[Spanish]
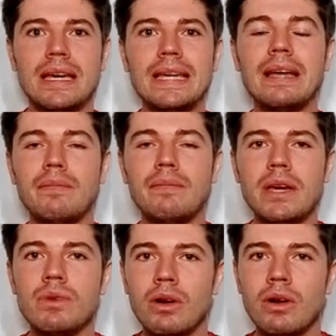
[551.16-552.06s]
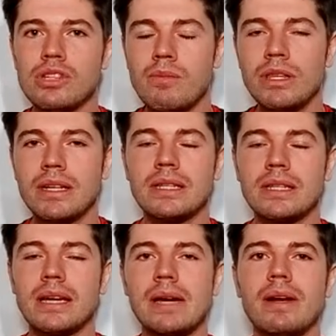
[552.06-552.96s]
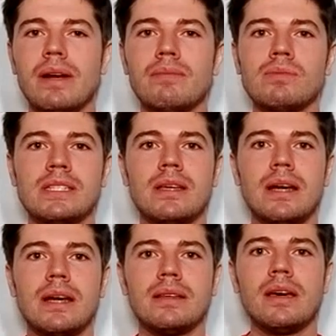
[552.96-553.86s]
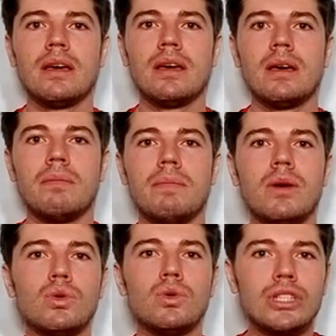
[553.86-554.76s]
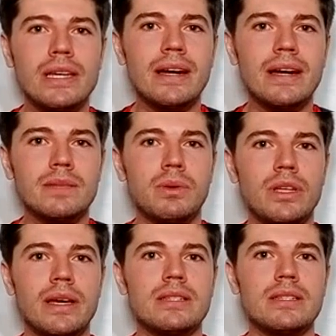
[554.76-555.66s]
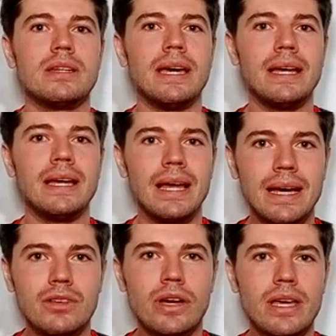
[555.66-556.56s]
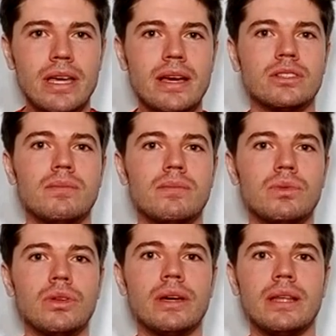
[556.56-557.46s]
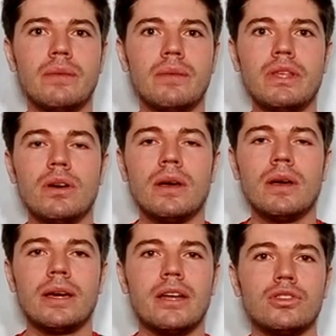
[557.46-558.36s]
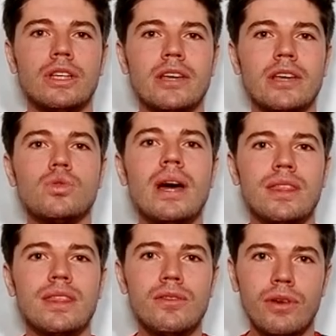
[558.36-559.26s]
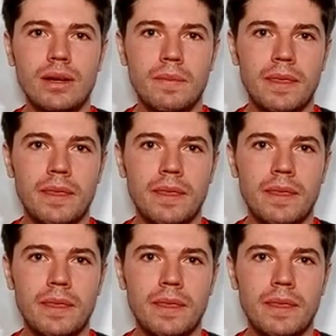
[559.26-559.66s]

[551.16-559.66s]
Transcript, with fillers: Y también una cosa muy interesante que ya hablaremos más adelante, me gustaría que respondierais, en el caso que llegue a este punto del, del vídeo, que nos digáis una cifra